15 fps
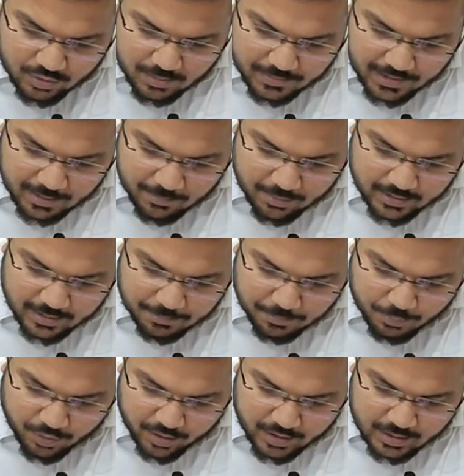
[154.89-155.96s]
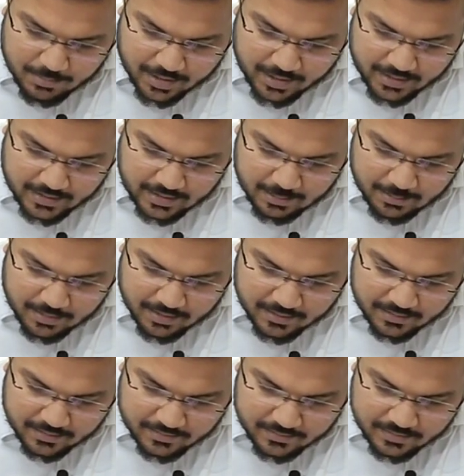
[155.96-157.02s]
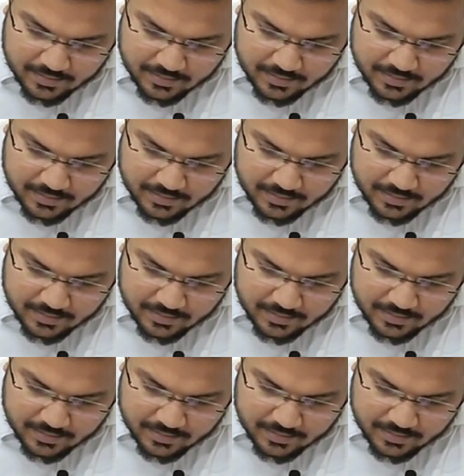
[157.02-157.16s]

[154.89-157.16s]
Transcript: उस दिन को हम क्या बोलते हैं पूर्णिमा हिंदी में